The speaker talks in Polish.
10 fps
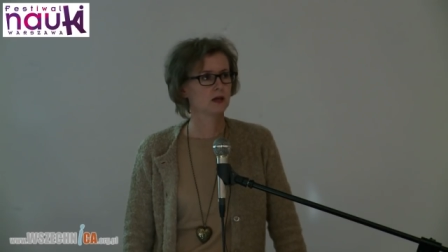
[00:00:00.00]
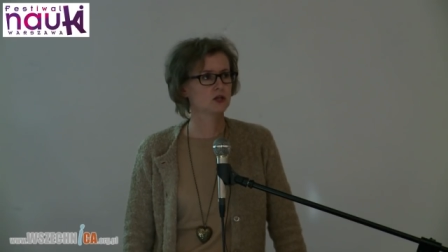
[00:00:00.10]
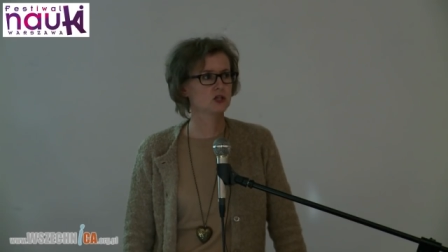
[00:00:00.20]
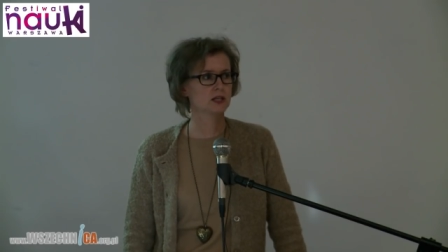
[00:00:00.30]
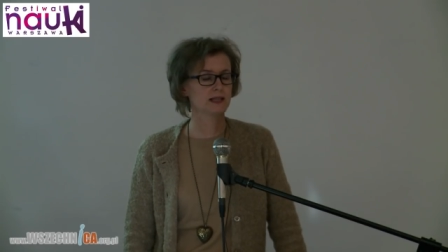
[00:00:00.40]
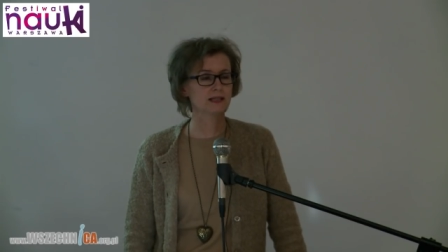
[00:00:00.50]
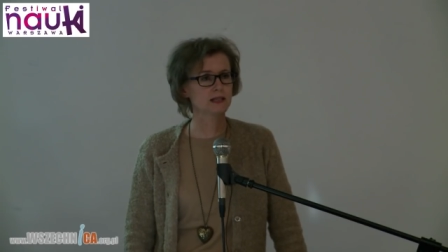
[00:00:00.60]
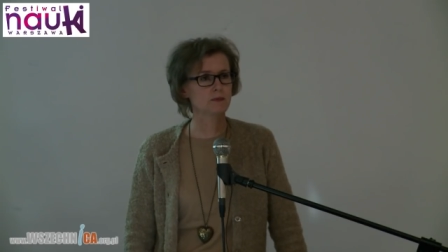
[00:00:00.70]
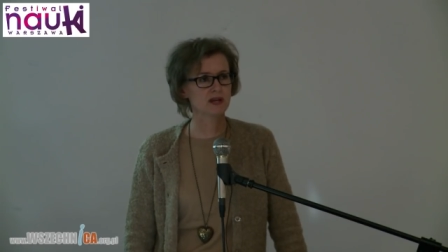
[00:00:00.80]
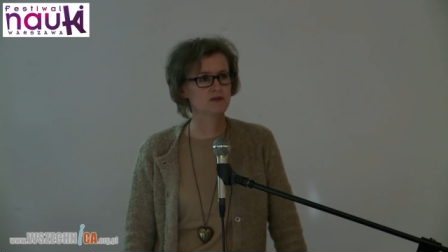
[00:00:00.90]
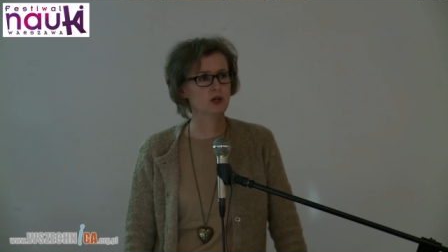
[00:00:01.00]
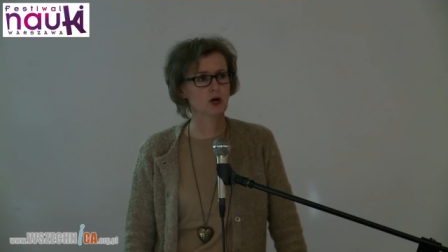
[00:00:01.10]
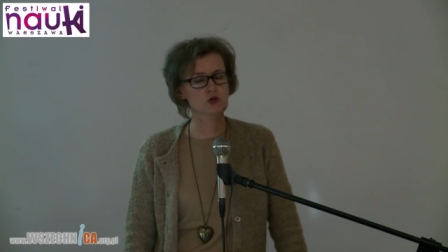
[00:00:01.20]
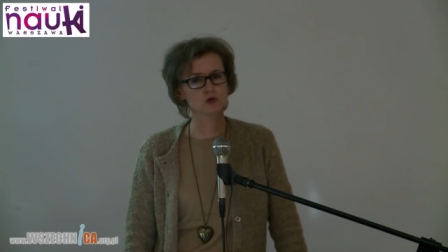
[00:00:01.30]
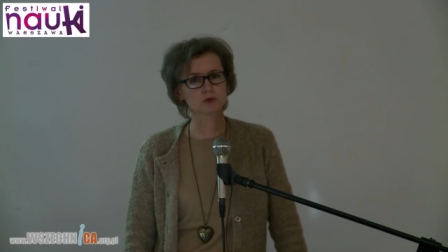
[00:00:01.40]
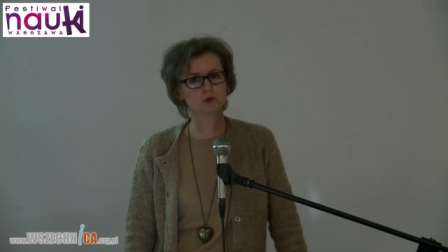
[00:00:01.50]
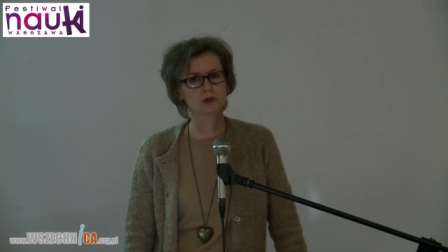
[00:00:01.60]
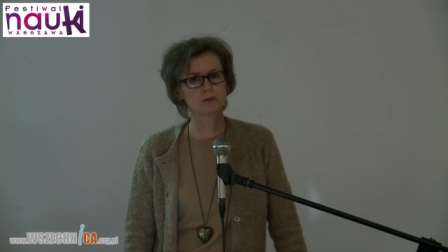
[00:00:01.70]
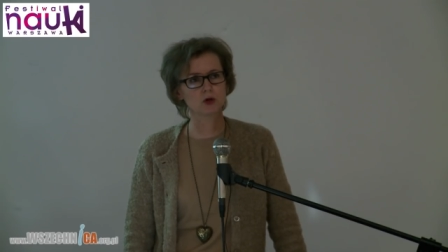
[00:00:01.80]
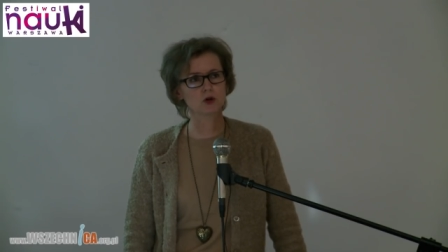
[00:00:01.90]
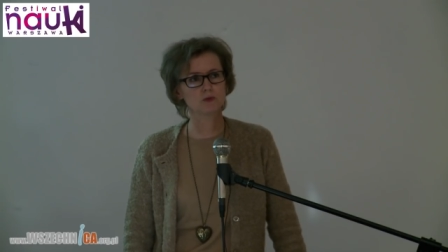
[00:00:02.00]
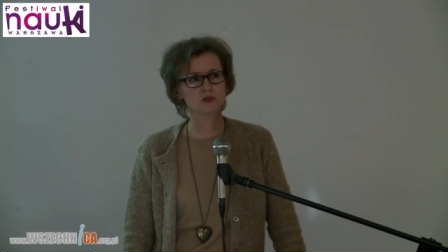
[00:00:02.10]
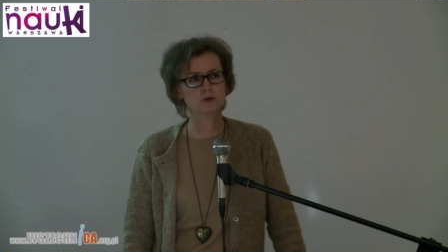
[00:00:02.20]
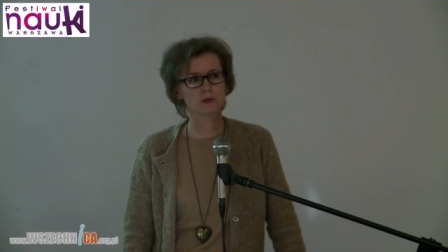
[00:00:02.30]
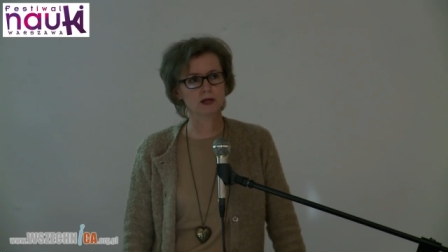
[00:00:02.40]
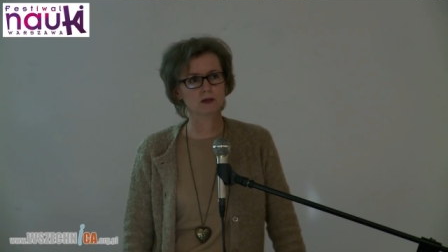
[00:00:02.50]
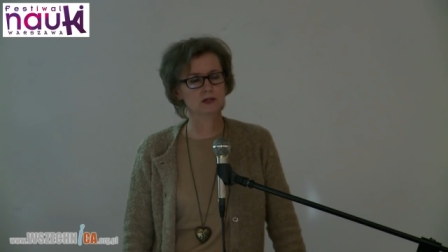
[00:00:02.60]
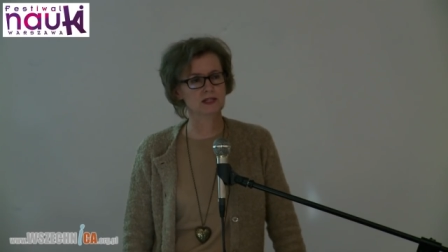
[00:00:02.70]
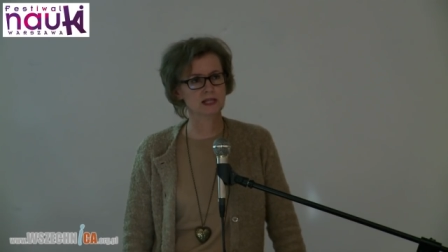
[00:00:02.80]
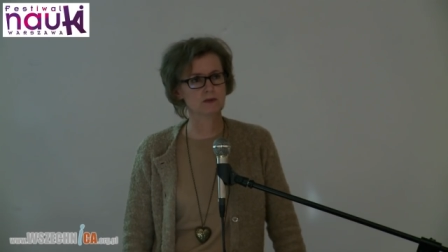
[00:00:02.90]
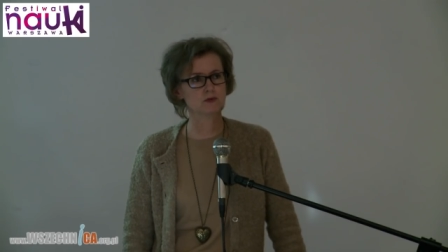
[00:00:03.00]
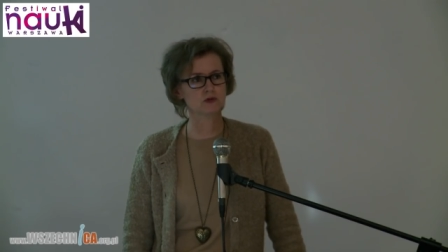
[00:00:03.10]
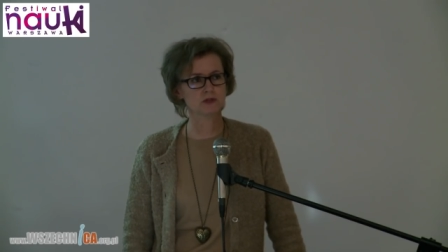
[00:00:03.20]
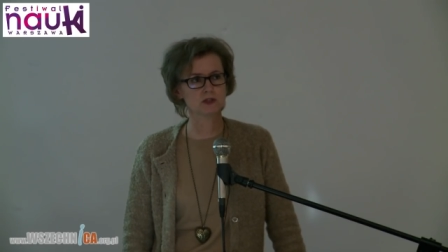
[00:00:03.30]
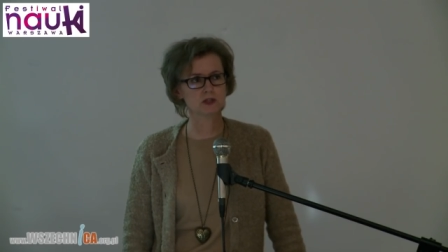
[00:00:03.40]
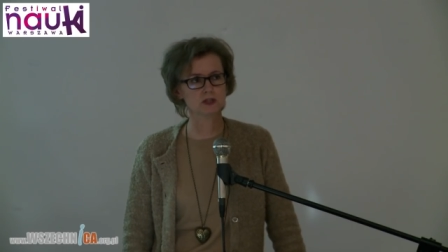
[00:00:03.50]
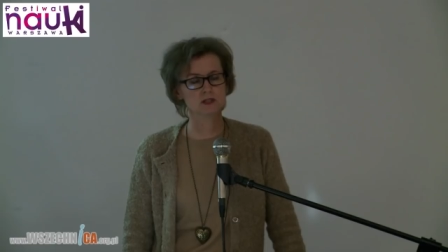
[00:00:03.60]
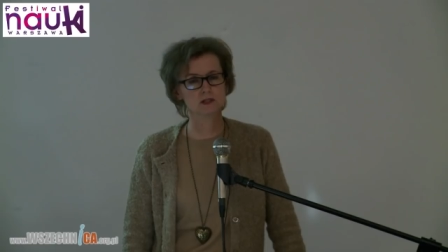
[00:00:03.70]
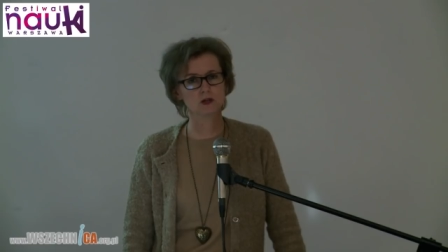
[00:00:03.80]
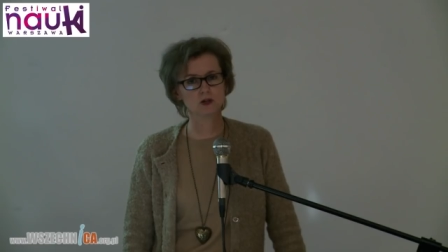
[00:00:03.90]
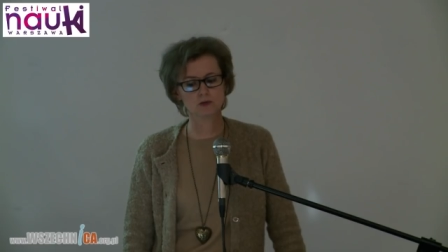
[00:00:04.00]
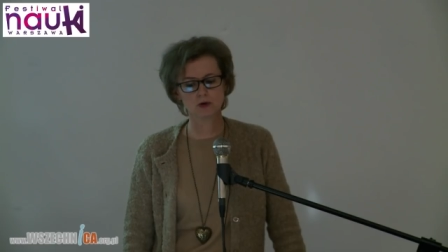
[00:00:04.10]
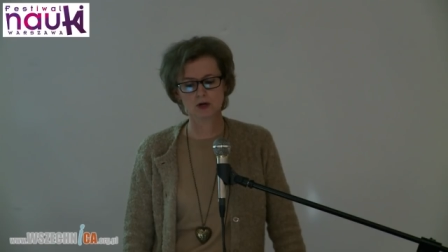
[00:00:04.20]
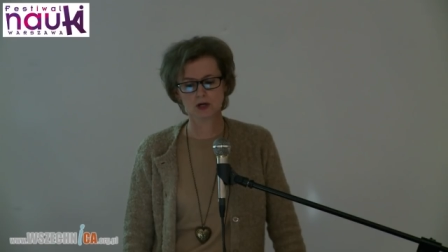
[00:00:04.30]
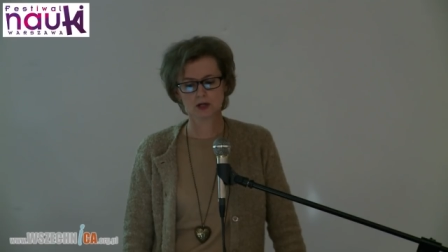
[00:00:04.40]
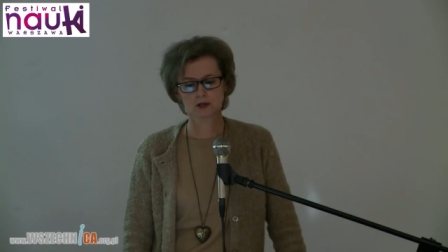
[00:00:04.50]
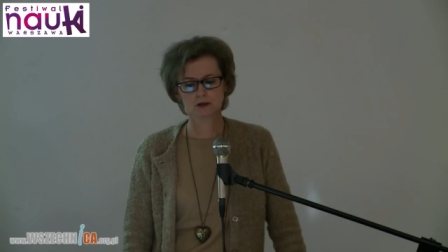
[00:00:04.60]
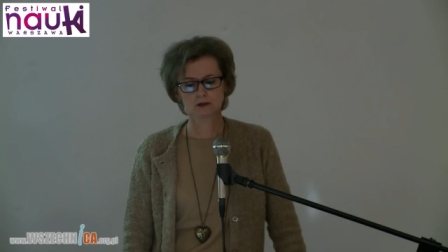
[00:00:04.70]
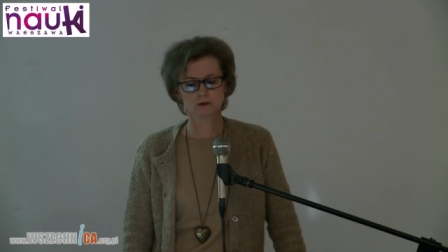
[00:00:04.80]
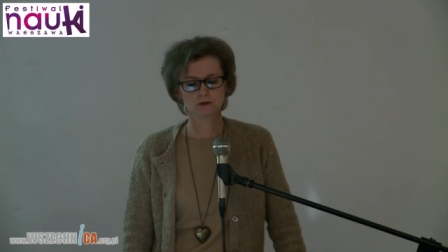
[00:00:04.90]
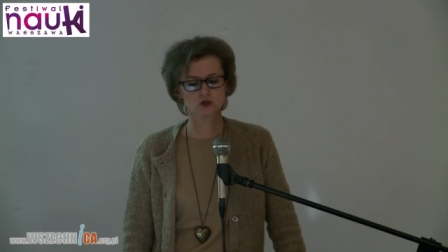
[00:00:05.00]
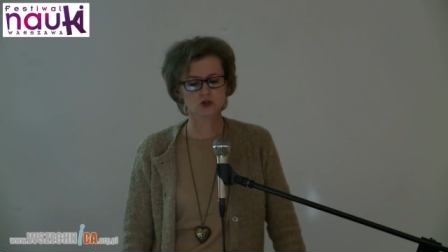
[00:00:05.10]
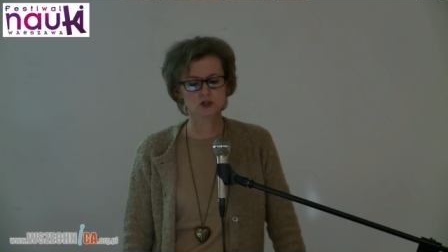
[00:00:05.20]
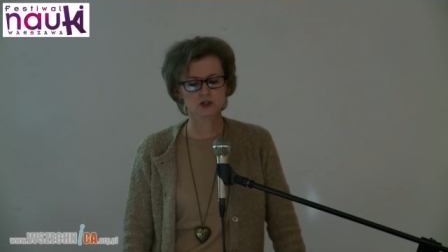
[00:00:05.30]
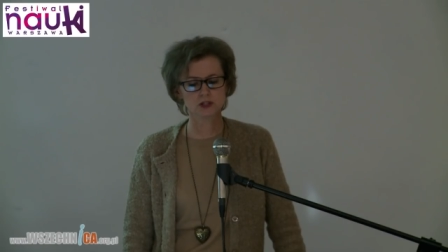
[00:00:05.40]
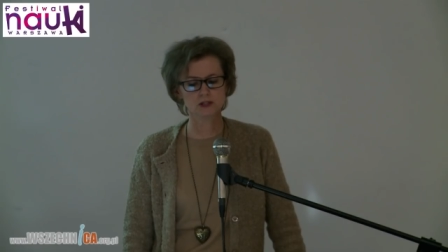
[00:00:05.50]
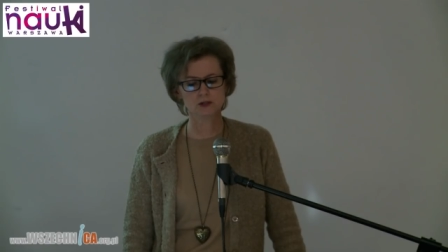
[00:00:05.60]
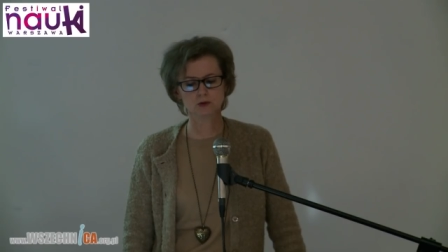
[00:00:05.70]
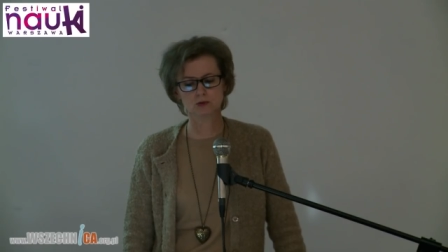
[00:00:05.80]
że tak naprawdę osób, które mogą pić mleko na całym świecie jest około 30,